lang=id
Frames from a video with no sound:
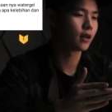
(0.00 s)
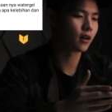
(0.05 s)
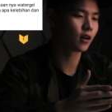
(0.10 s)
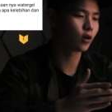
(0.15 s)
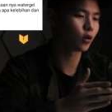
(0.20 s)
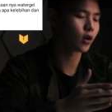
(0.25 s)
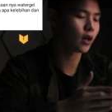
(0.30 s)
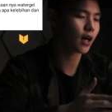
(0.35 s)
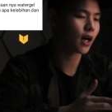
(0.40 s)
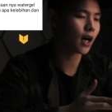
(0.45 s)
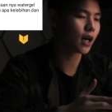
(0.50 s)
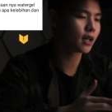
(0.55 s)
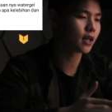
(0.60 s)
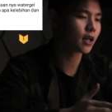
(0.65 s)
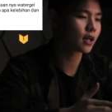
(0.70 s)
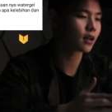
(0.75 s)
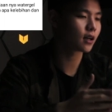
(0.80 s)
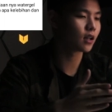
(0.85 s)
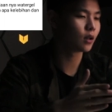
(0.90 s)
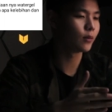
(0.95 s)
Kekurangan
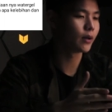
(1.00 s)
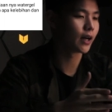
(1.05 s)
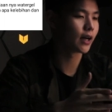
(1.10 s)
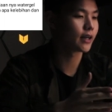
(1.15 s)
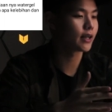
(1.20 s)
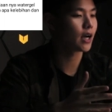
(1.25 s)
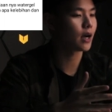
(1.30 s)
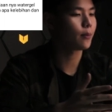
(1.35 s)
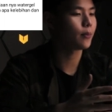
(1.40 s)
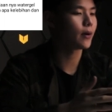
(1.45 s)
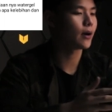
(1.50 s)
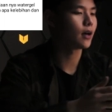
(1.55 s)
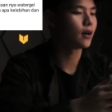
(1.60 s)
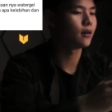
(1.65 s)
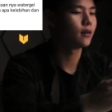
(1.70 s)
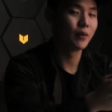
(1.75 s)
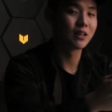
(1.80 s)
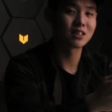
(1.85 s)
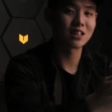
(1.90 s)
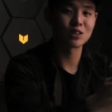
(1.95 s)
dan kelebihannya apa?
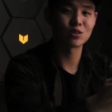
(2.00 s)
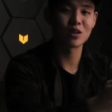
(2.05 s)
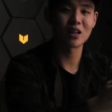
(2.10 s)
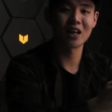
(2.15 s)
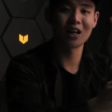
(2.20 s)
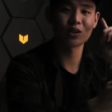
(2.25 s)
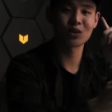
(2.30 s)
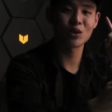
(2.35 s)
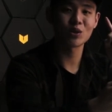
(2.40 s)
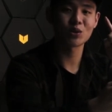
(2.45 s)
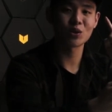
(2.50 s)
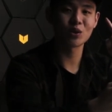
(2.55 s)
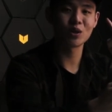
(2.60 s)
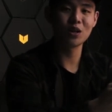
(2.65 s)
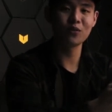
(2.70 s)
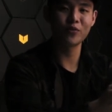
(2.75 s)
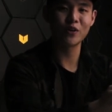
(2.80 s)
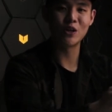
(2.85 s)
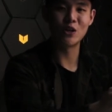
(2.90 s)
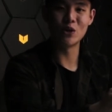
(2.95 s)
Bisa langsung kalian tonton
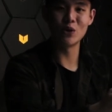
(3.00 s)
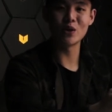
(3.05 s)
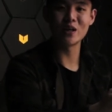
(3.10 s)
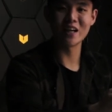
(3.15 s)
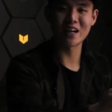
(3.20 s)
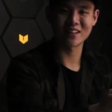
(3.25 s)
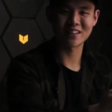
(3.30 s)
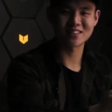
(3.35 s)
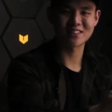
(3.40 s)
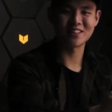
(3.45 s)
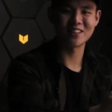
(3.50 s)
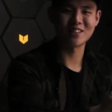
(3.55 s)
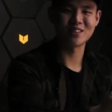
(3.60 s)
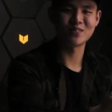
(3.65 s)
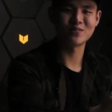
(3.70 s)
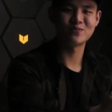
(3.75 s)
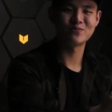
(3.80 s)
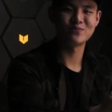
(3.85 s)
di video di atas ini.